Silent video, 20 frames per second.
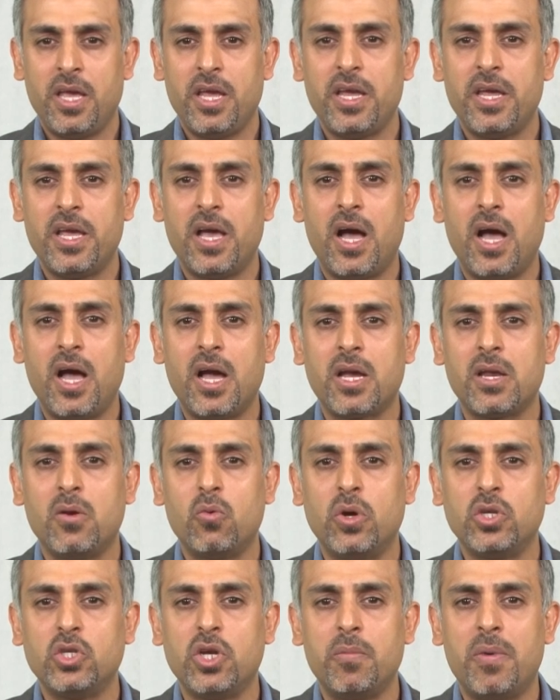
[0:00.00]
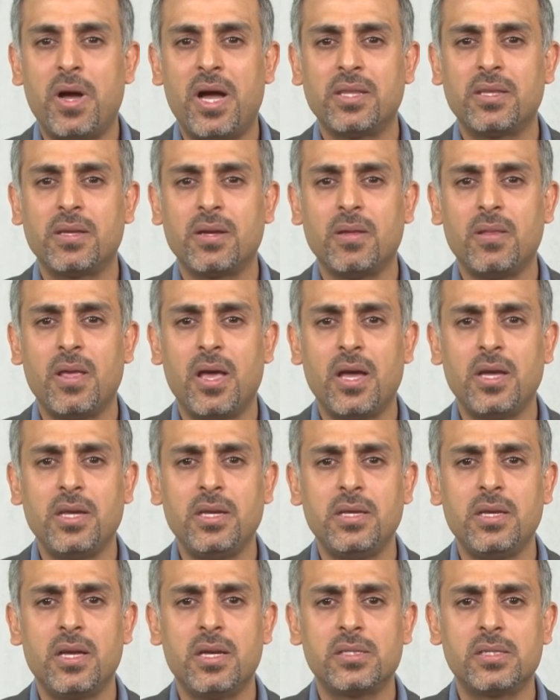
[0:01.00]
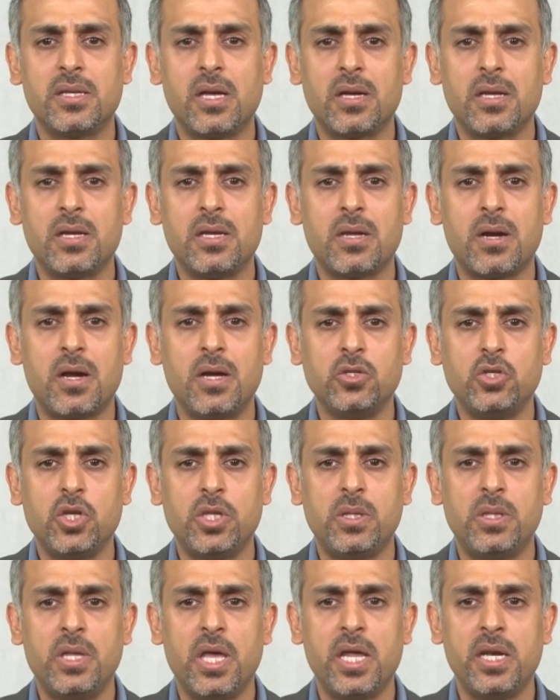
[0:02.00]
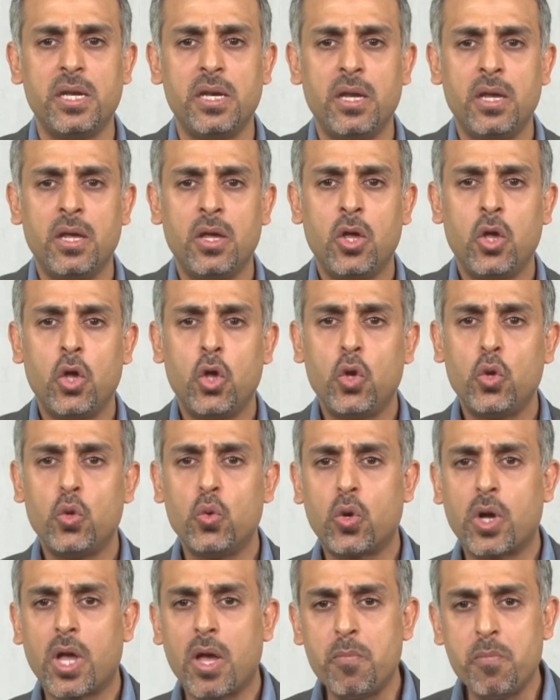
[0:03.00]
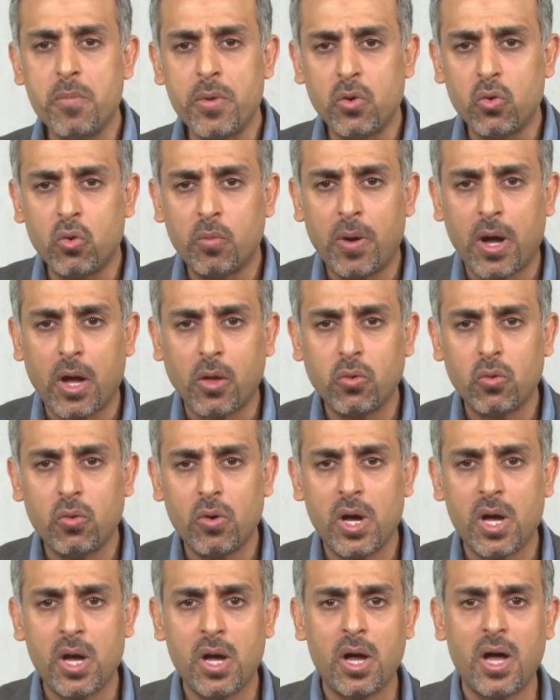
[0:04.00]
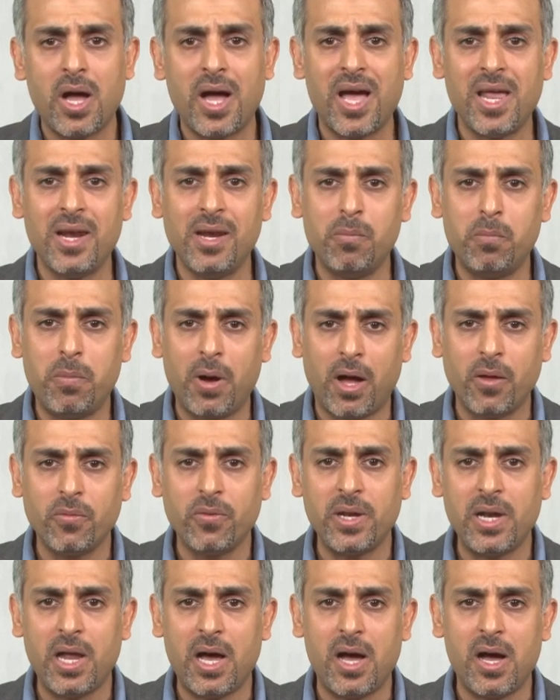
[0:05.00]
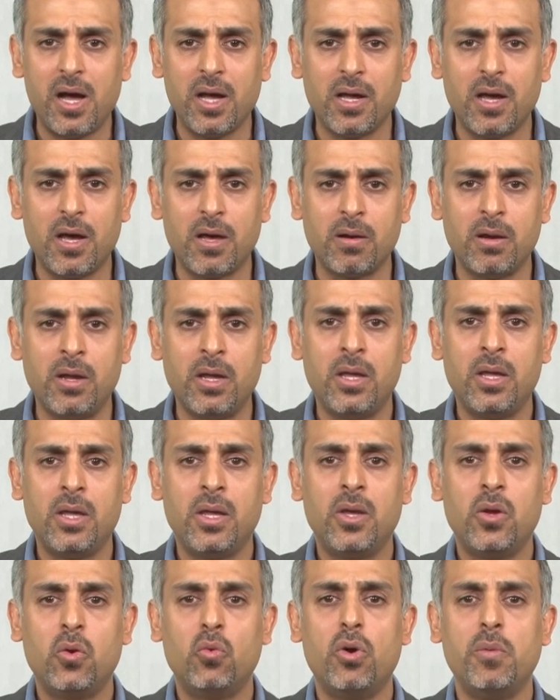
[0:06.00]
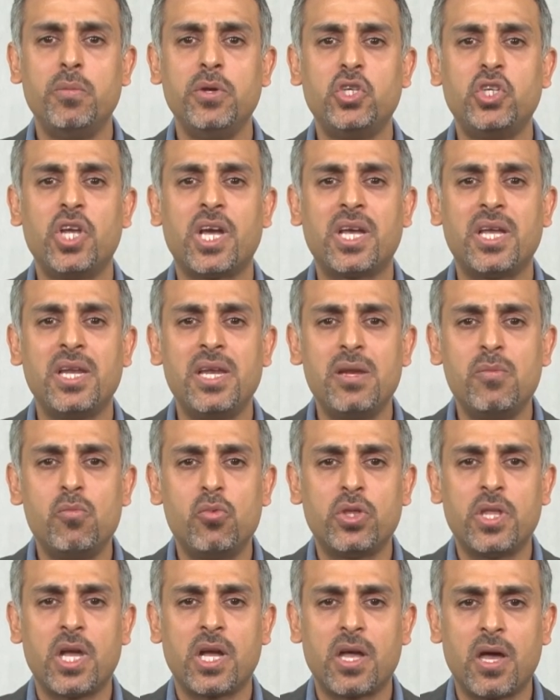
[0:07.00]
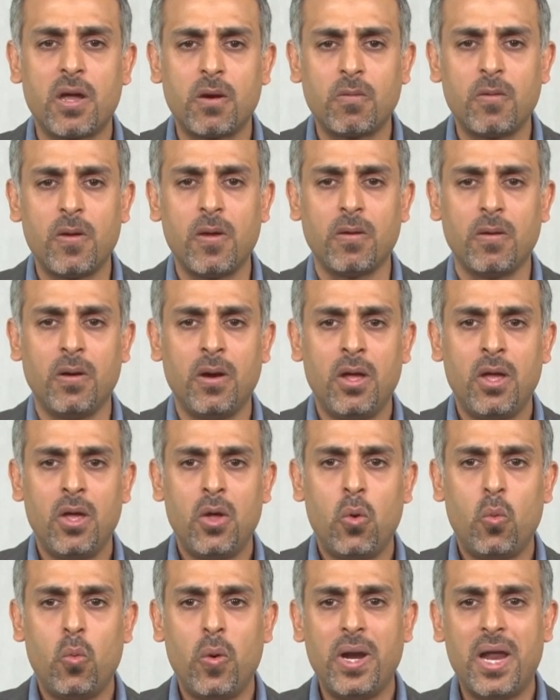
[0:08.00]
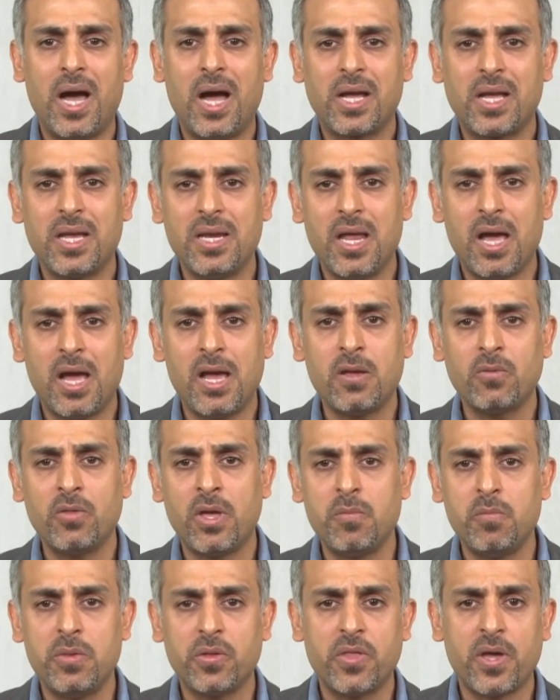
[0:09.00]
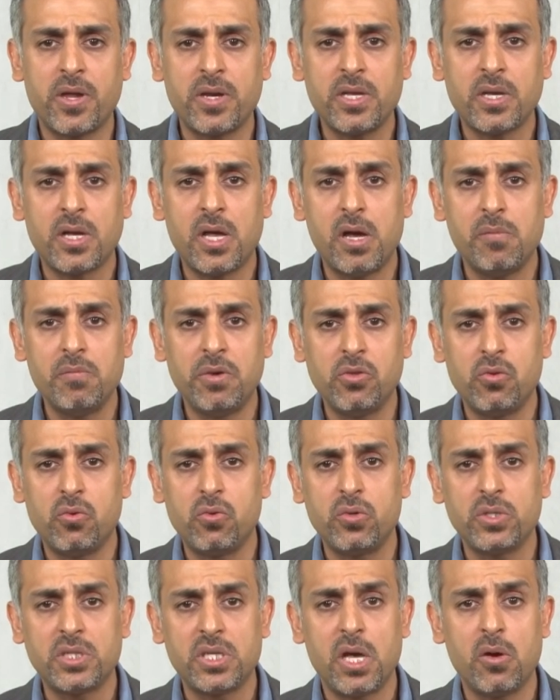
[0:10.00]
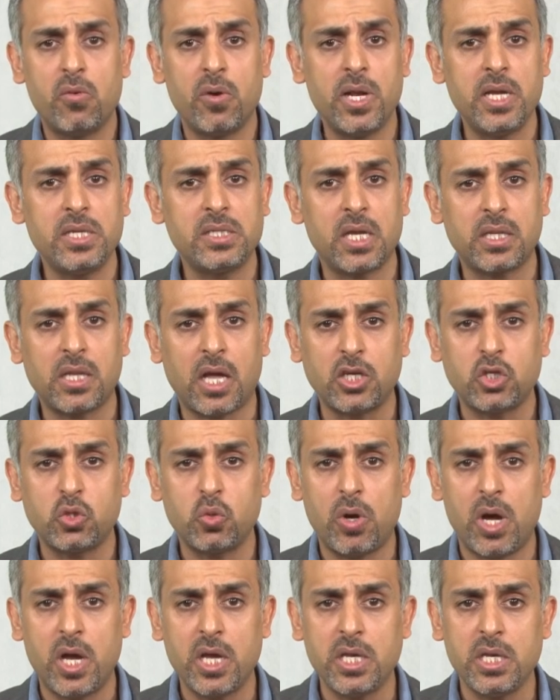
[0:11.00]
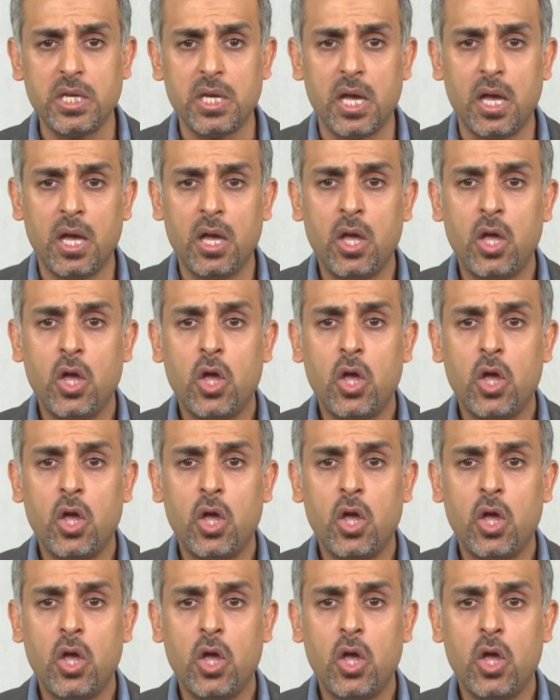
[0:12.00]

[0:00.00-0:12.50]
هي أكل وجبات غذائية صغيرة جدا يكمل بعضها البعض الآخر وبشكل متكرر ولكن أيضا بطريقة مدروسة وليست عشوائية